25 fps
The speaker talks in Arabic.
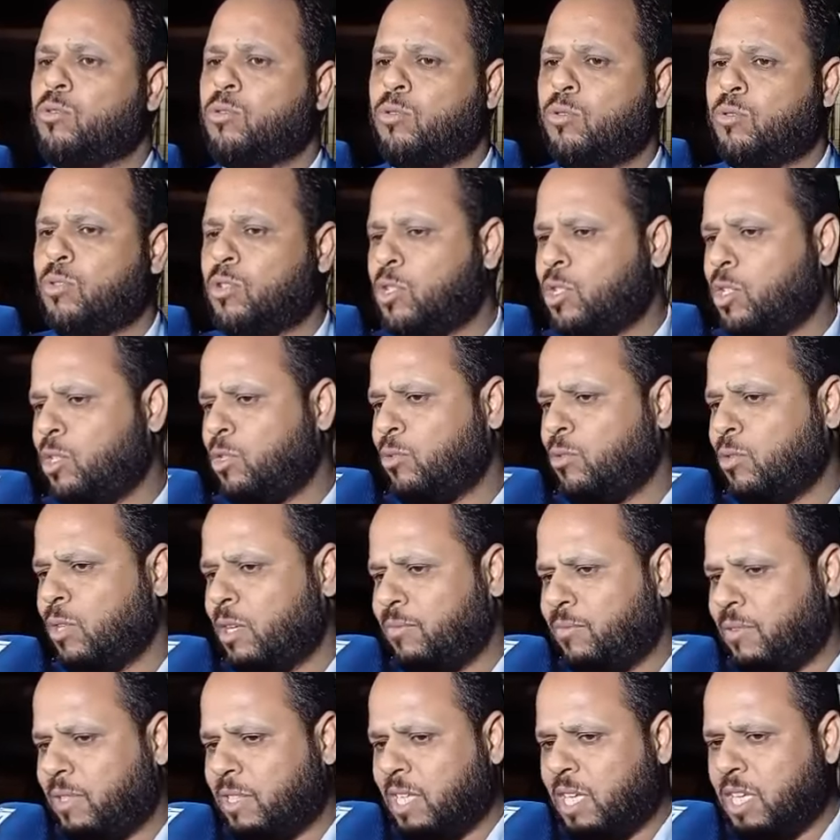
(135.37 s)
ترجح
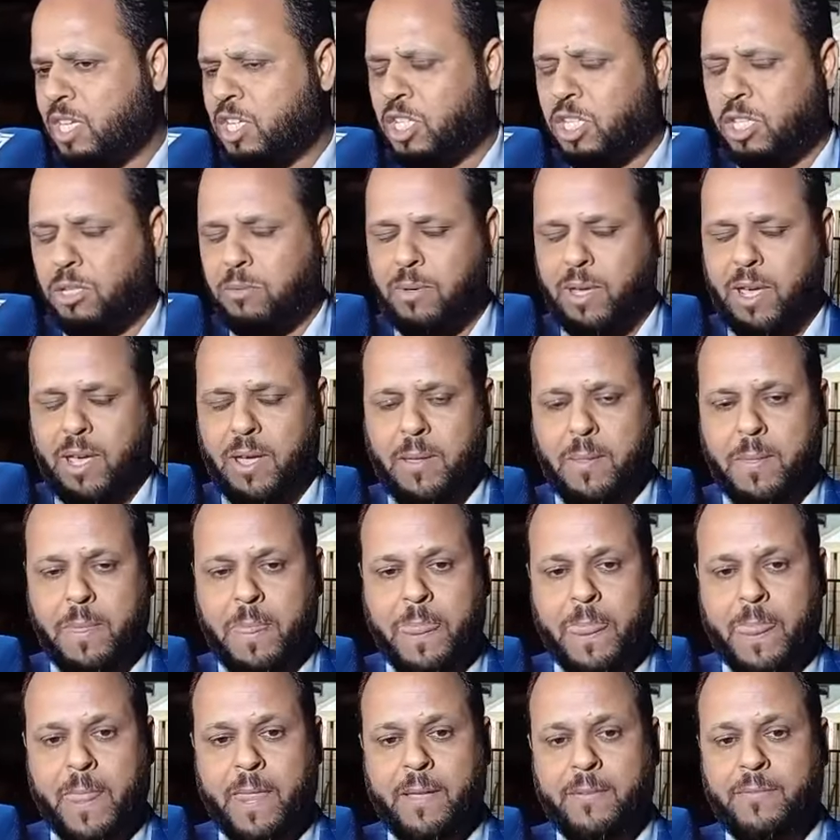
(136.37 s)
كفة الاشتباه
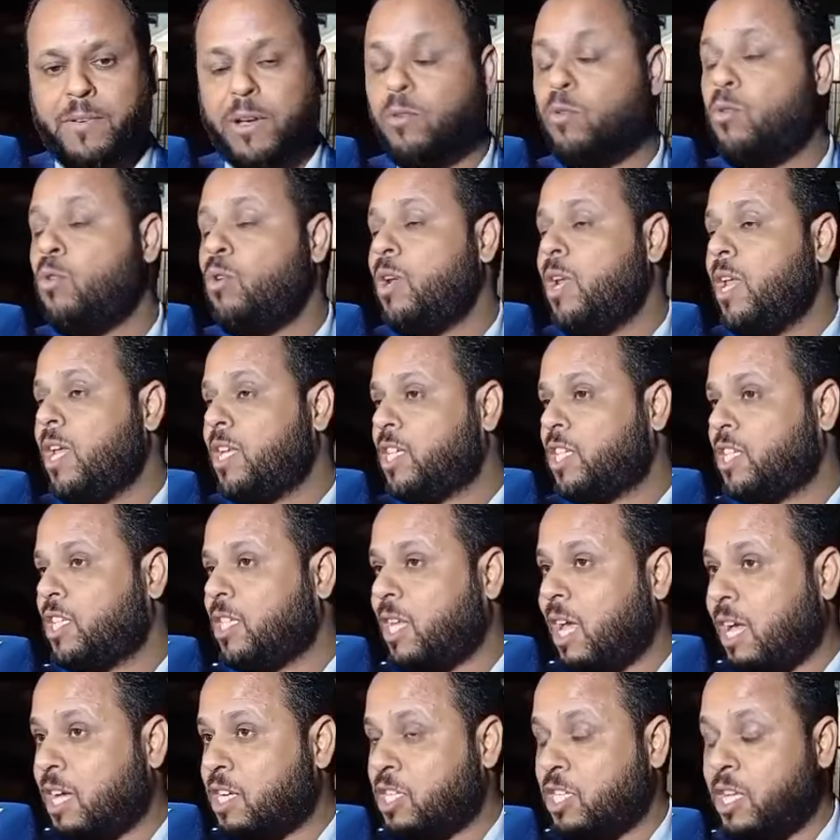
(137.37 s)
فكل هذا الشيء
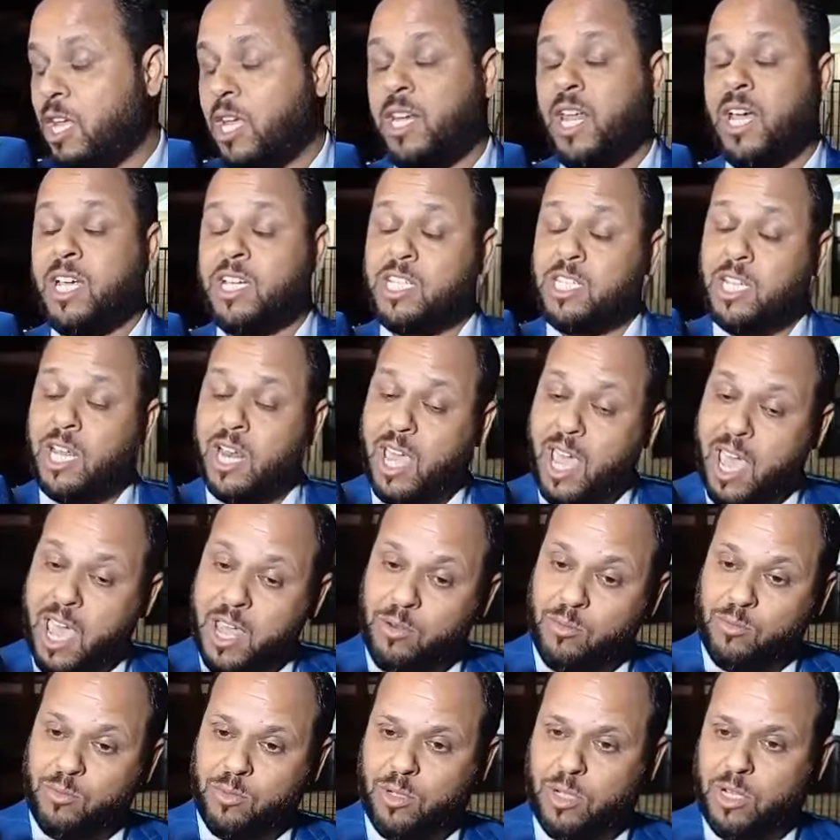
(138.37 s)
ناقشناه ناقشنا
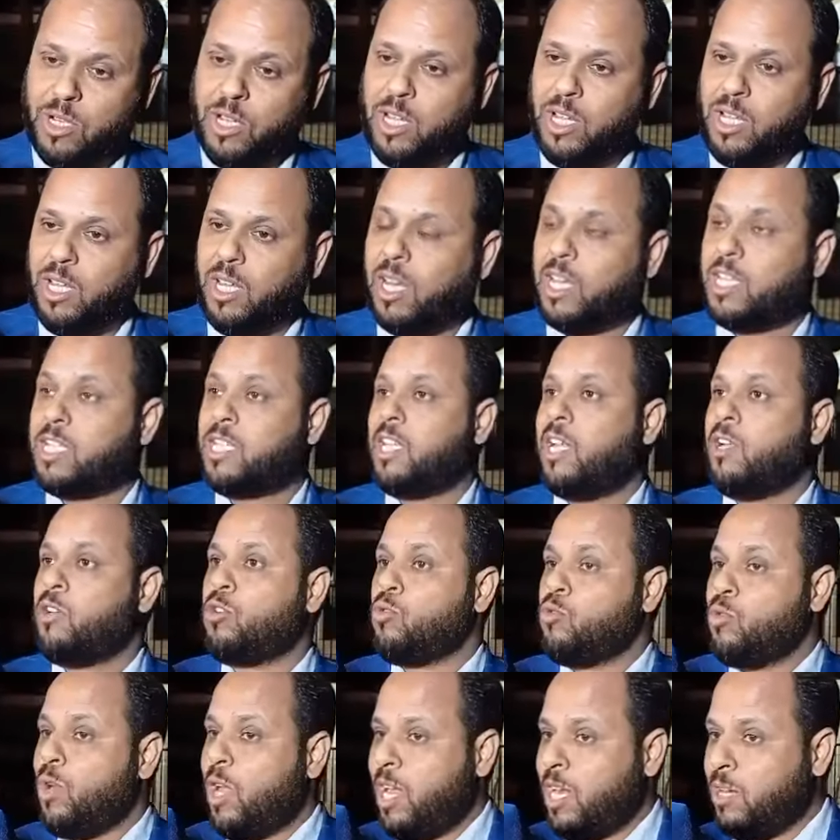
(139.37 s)
القانون ناقشنا
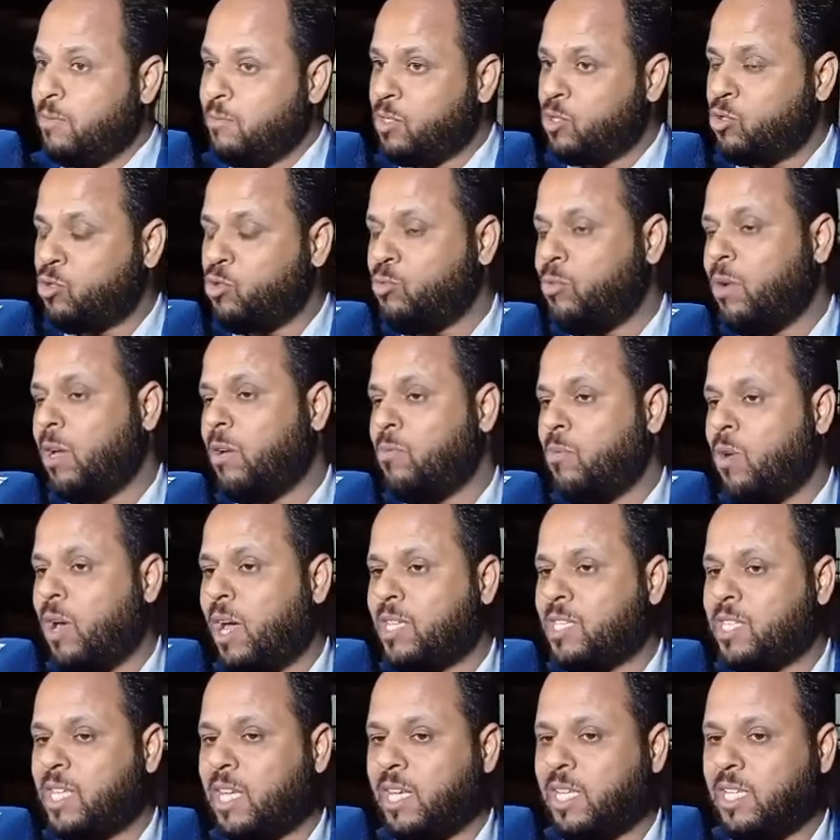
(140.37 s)
الجنح المنسوبه
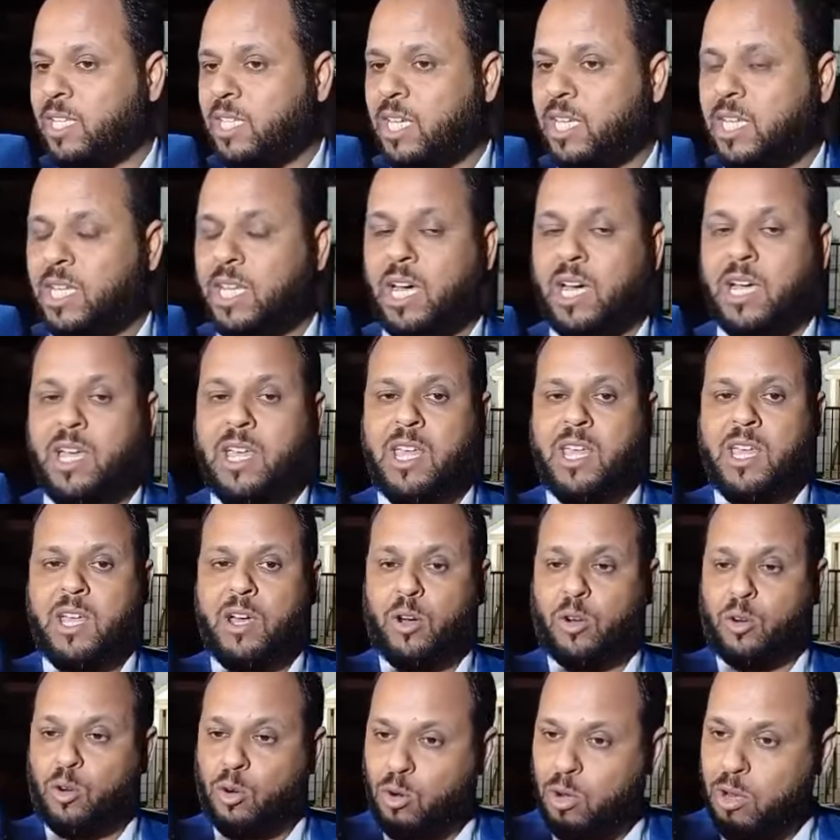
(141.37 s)
للمؤازرين ديالنا
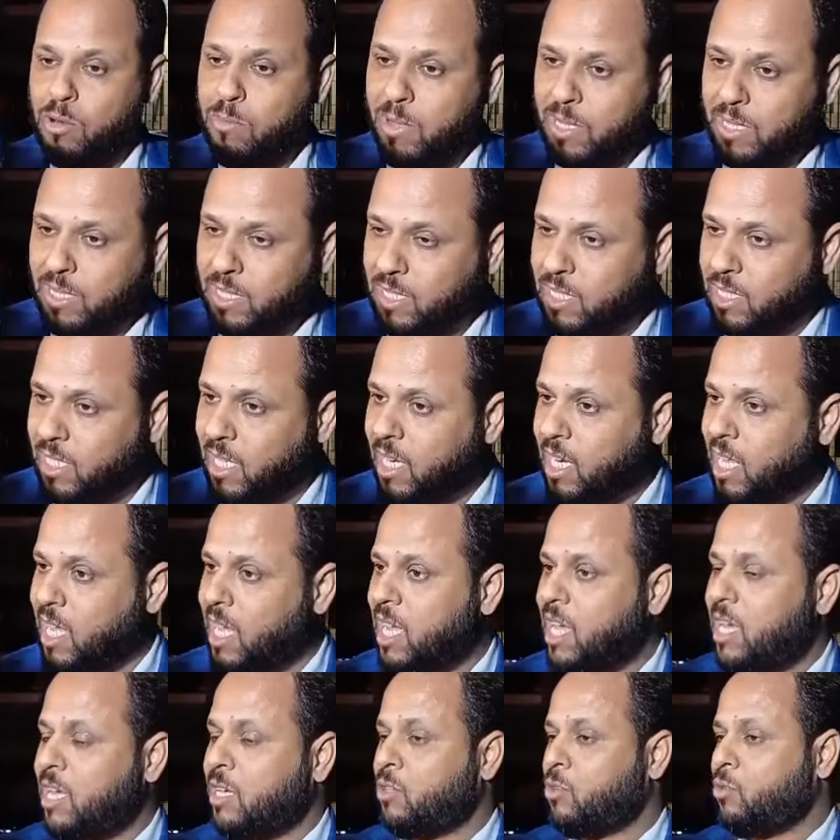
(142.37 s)
الركن المادي
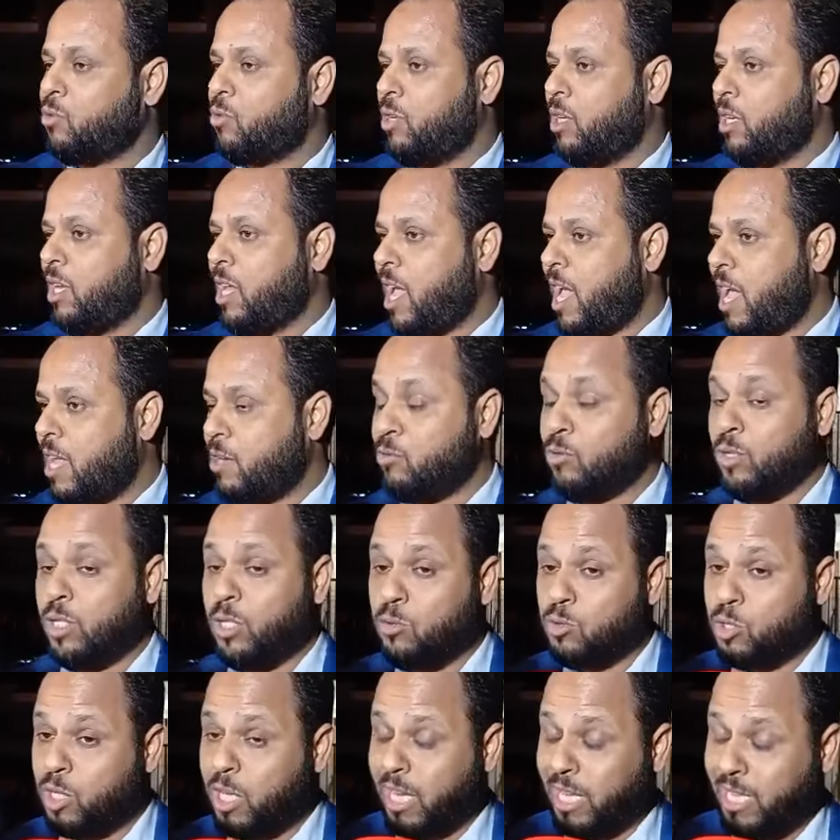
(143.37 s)
ديالها الركن القانوني
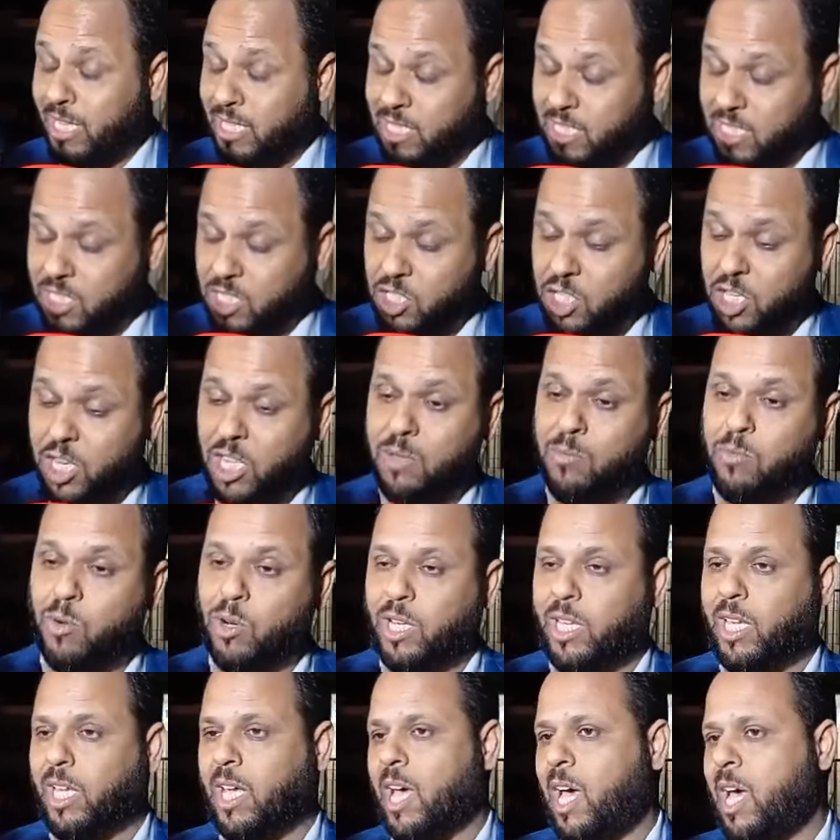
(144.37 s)
وشرعيه التجريم
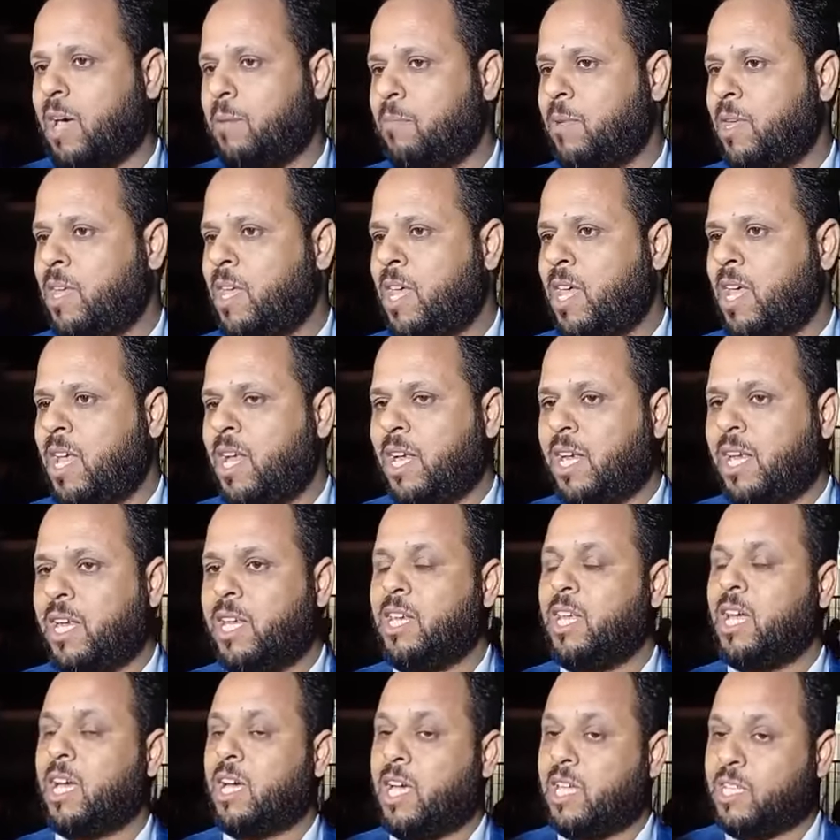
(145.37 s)
والعقاب
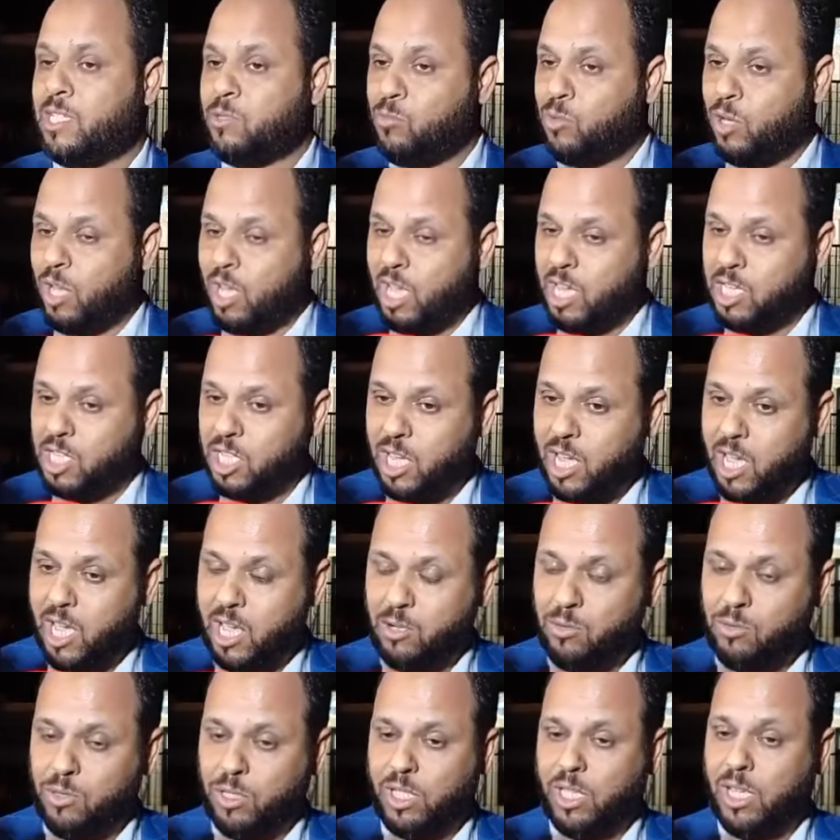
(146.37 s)
لأن كانت مناقشة
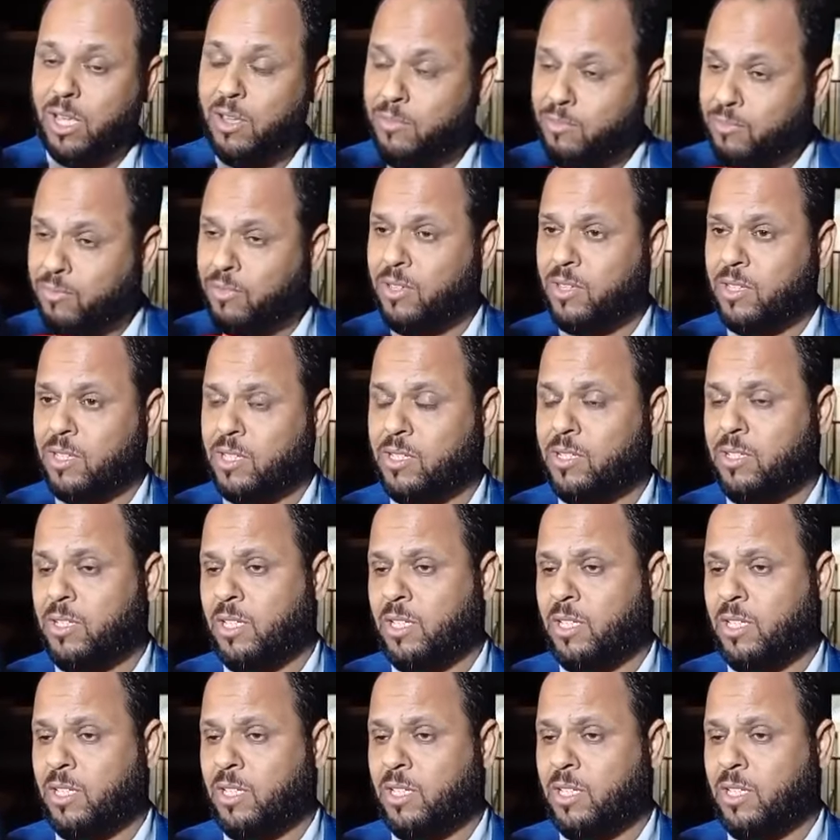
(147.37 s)
قانونية في